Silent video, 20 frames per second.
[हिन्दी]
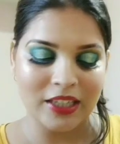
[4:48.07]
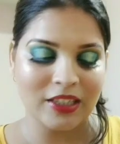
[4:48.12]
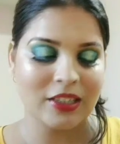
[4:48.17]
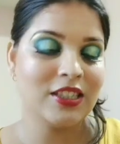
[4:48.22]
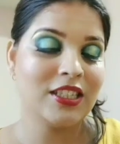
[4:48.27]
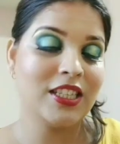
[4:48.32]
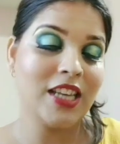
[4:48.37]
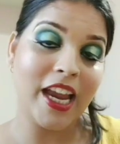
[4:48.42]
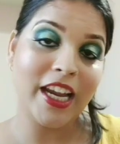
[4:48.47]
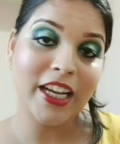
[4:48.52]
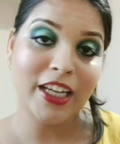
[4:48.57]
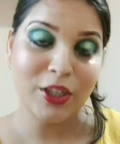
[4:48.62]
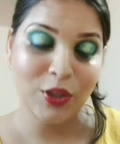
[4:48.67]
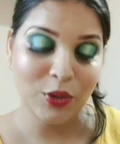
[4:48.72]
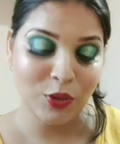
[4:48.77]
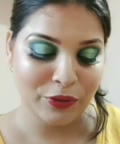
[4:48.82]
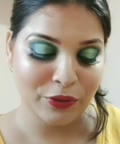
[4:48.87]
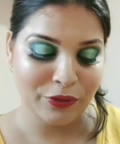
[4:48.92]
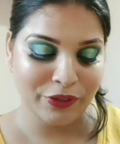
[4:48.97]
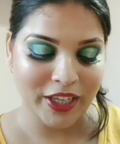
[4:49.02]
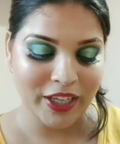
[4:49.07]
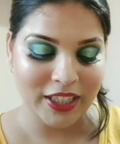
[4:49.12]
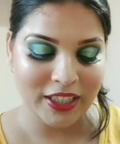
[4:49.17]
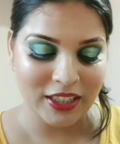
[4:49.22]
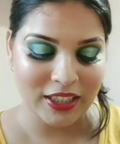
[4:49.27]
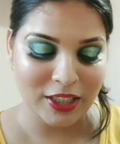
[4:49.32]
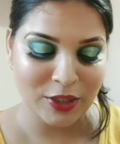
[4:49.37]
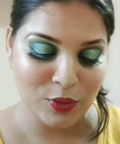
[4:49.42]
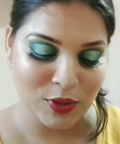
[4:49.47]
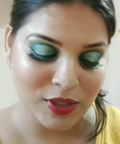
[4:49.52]
एक चाइल्डहुड
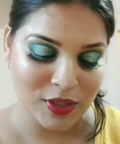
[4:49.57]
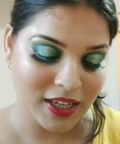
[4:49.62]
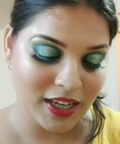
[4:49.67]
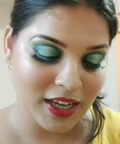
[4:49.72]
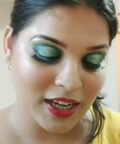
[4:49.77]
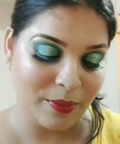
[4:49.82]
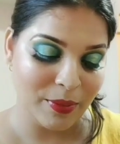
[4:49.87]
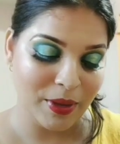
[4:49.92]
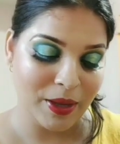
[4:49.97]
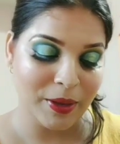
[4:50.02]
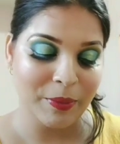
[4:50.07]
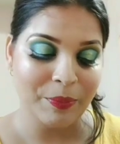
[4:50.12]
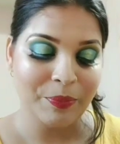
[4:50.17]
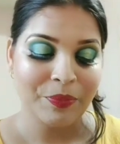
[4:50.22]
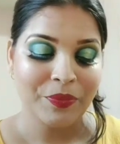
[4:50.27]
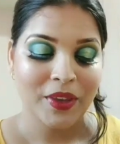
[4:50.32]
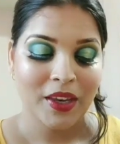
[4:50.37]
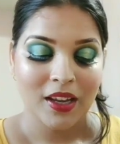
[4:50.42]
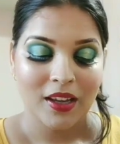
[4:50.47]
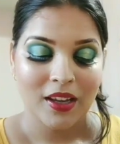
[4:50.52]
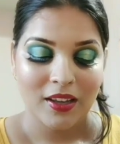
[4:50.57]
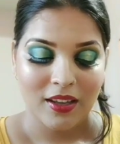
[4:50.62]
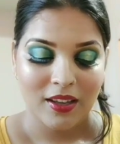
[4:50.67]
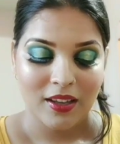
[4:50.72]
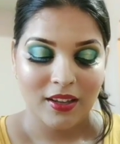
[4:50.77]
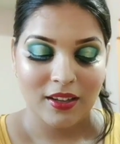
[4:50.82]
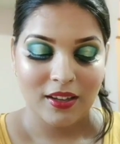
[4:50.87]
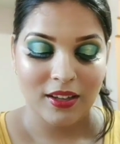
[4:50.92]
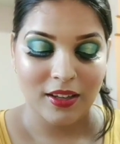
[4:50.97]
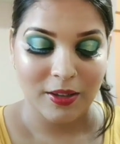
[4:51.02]
फ्रेंड थी उसका नाम है
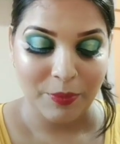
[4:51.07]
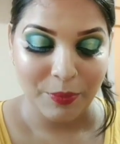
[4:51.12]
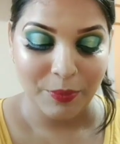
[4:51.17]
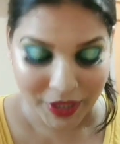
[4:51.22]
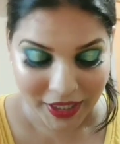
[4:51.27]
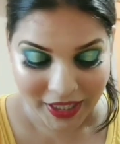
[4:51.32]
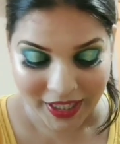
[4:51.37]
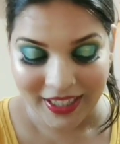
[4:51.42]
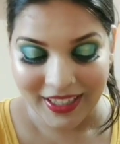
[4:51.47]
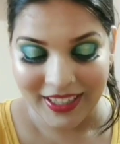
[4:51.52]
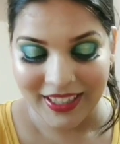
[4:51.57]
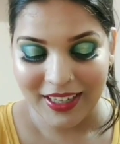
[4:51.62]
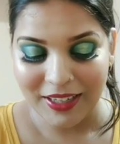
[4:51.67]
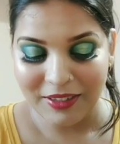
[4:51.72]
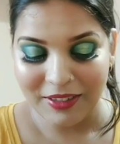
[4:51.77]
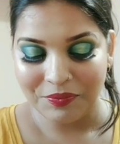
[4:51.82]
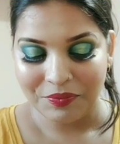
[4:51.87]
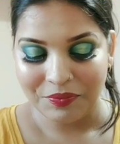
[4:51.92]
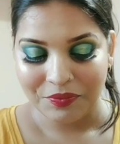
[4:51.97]
प्रियंका